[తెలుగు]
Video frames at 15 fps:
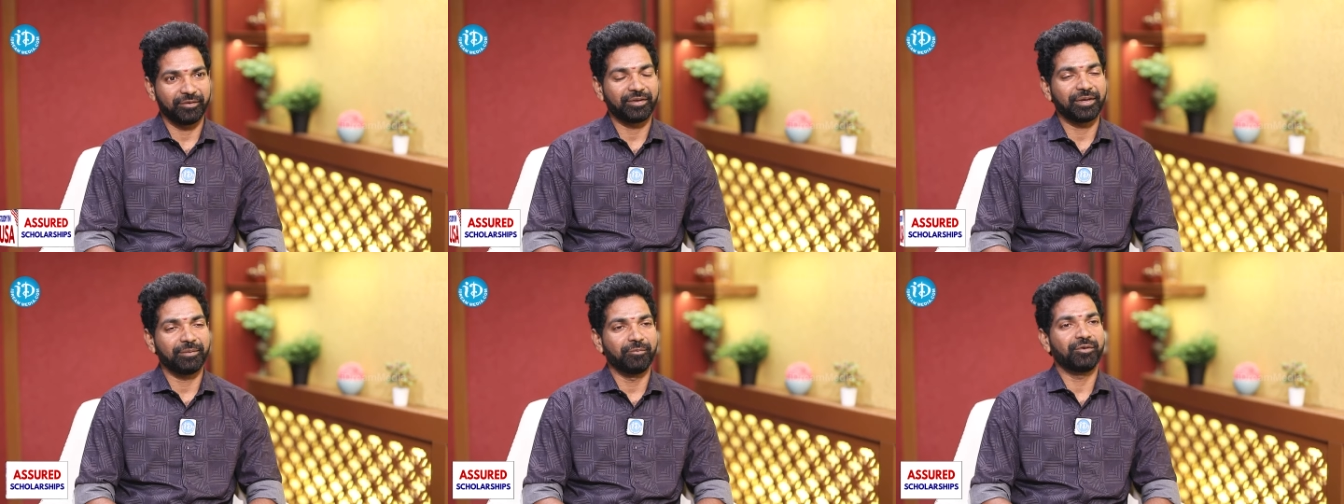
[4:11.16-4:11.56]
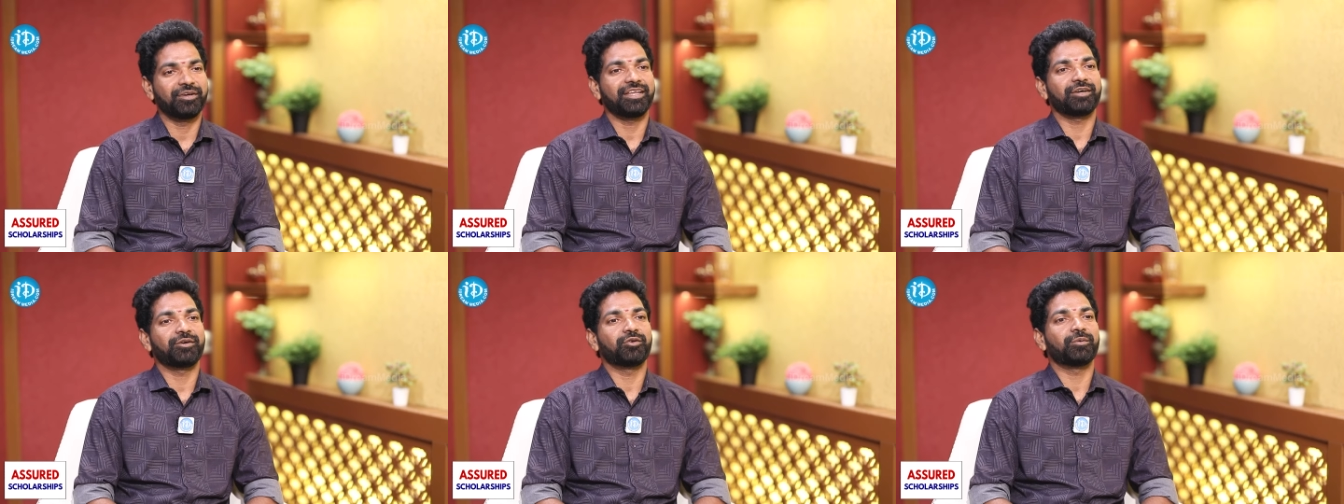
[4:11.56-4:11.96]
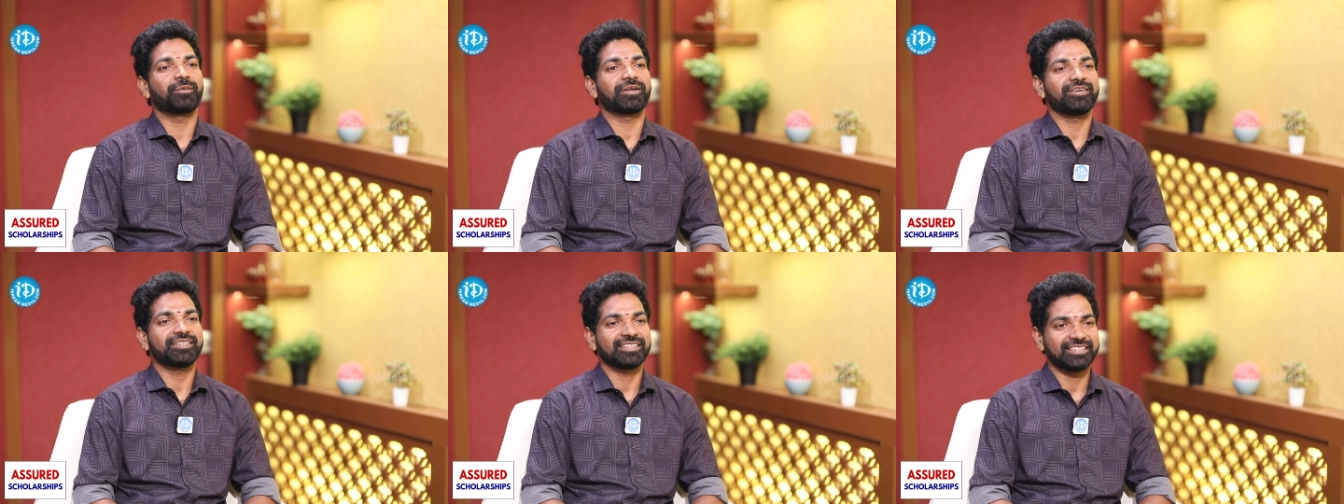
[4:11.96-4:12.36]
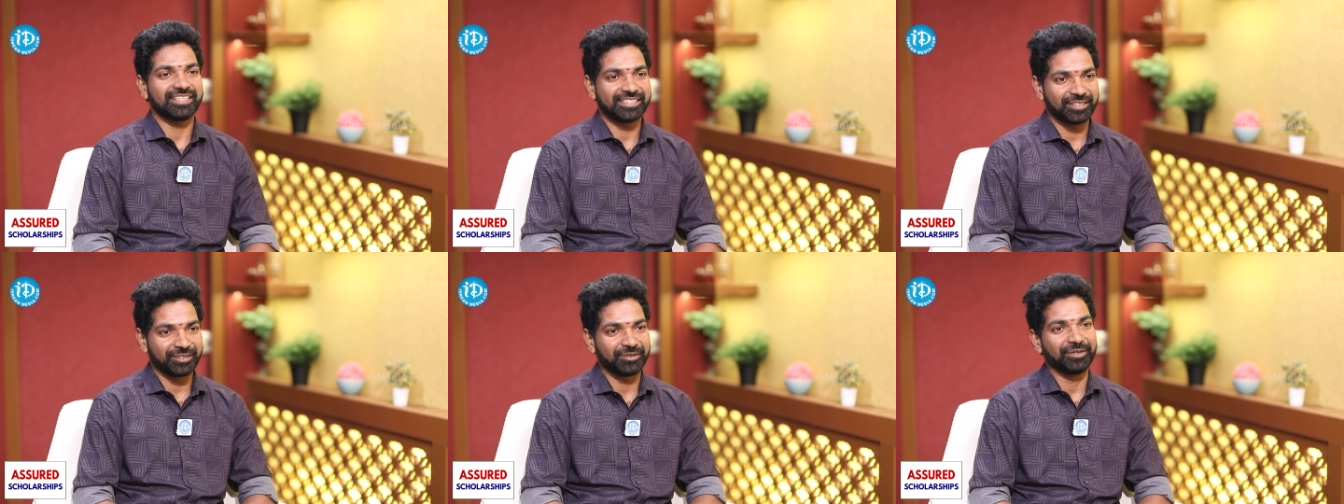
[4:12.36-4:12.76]
ఓకే మొన్నే గృహప్రవేశం
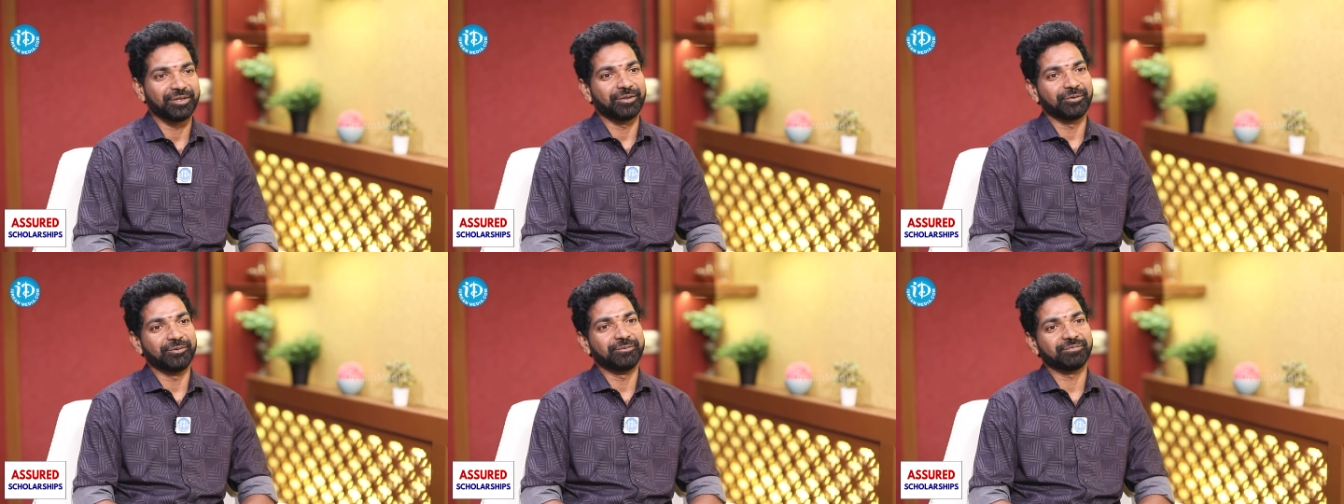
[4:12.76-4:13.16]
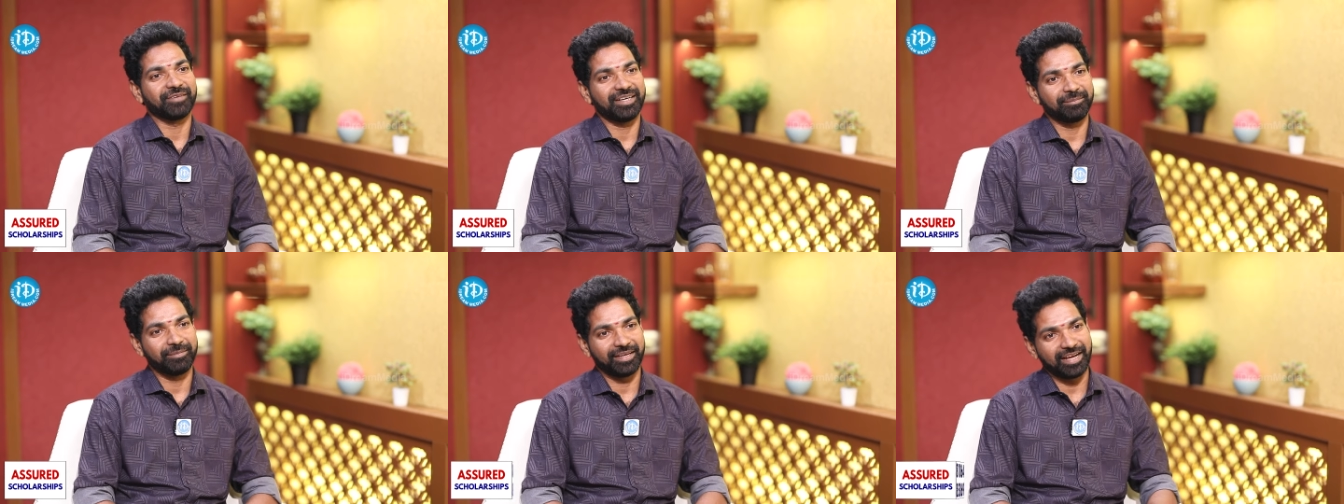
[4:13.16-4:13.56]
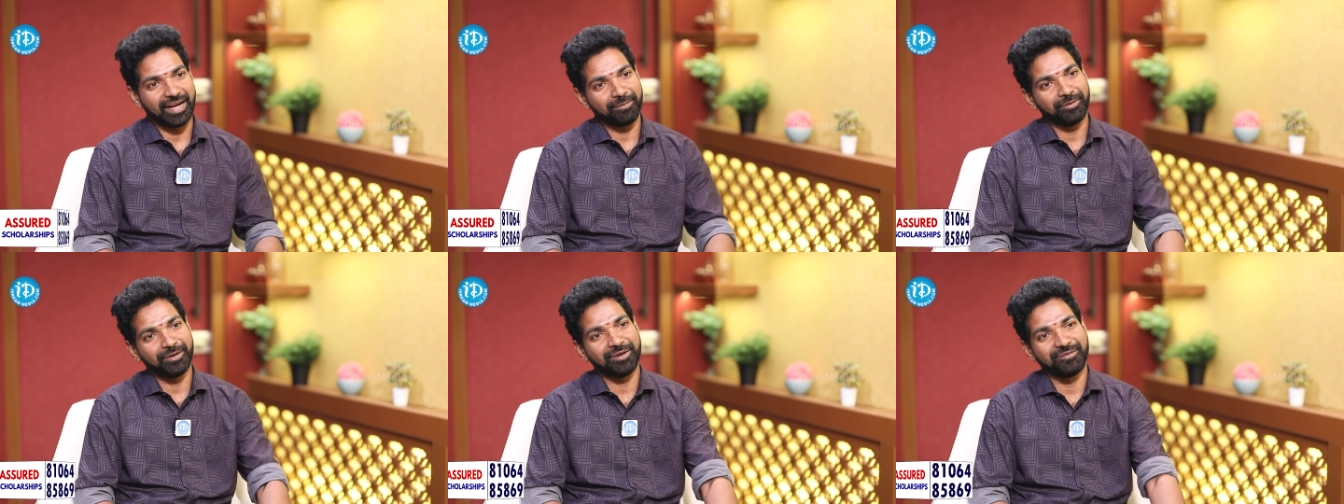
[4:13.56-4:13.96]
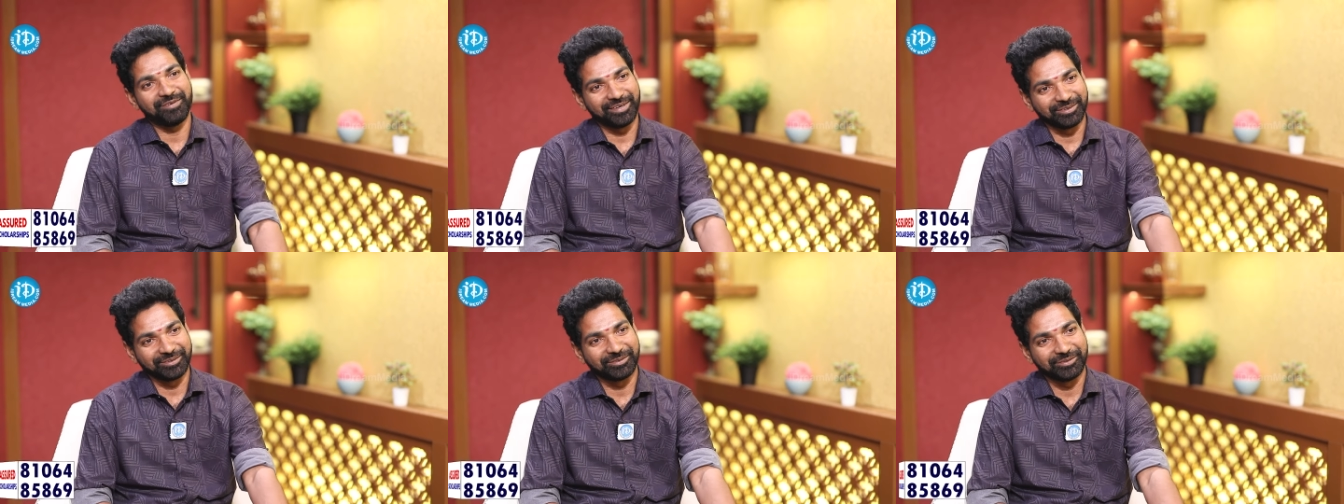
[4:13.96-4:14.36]
చేసినట్టున్నారు అంటే మీ కాబోయే
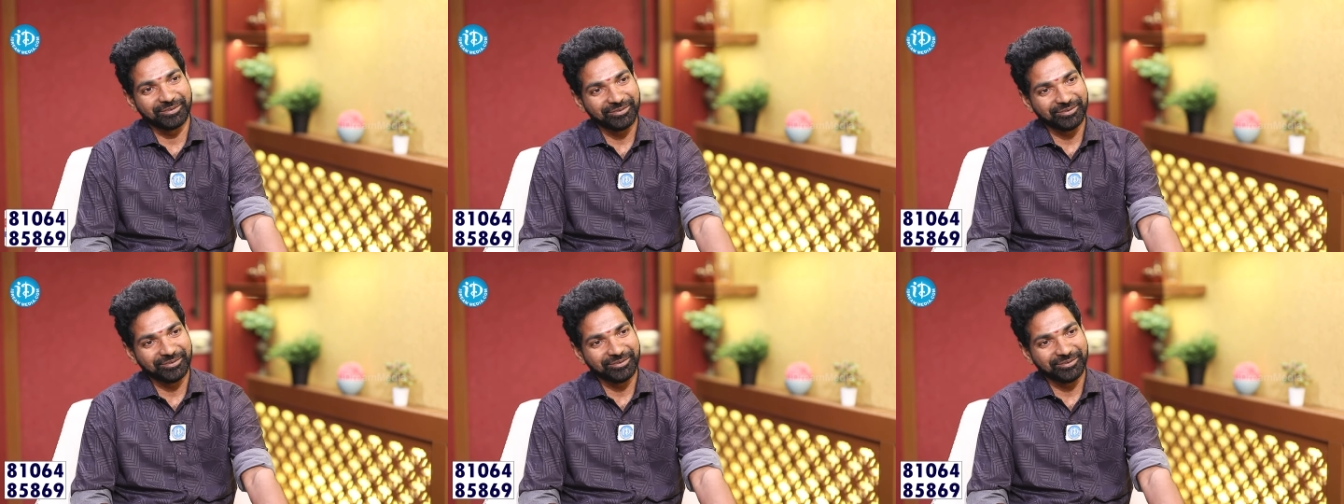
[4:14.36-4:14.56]
వారితో